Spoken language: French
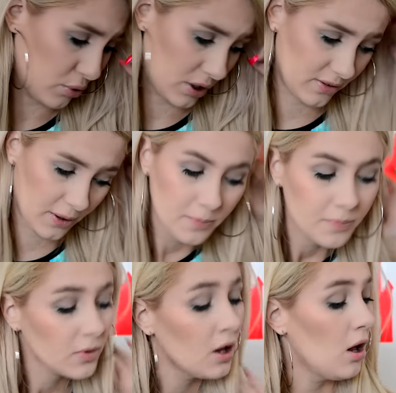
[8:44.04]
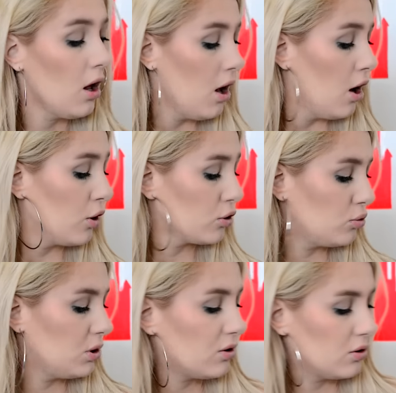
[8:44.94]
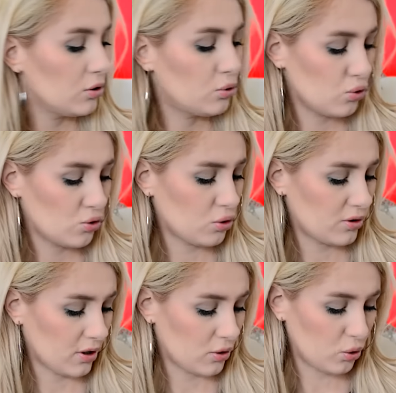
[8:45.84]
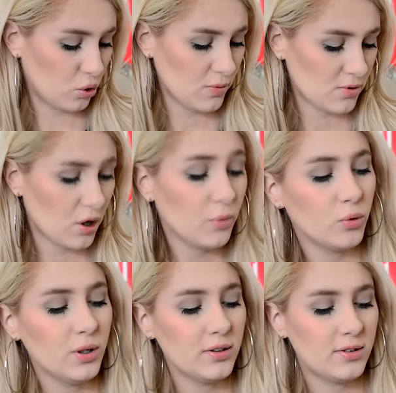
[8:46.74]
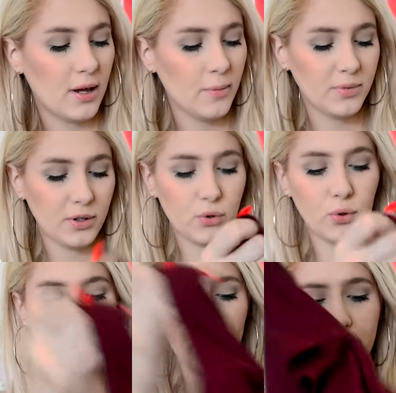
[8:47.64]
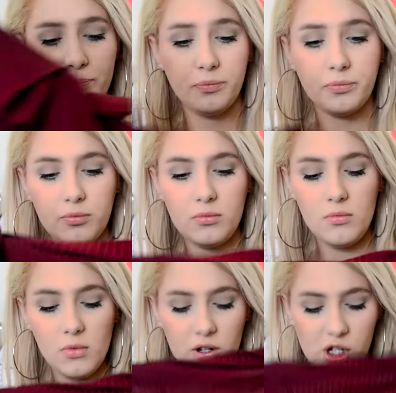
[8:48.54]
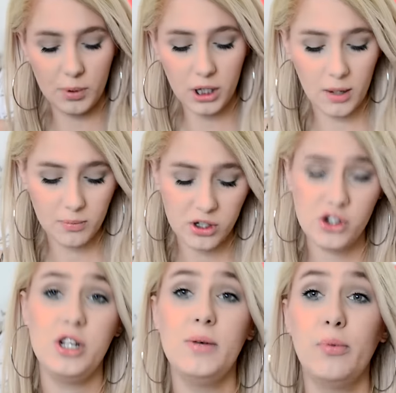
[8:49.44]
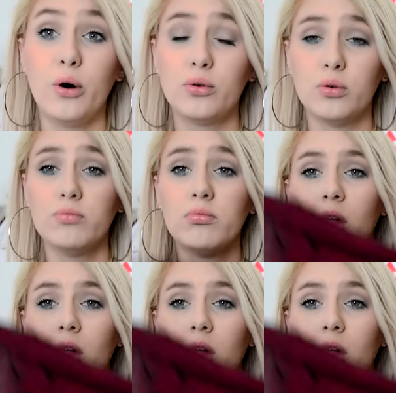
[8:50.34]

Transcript: pour l'été. Ensuite, euh, toujours 5 euros il me semble, oui c'est ça, 5 euros. J'ai pris un petit gilet bordeaux.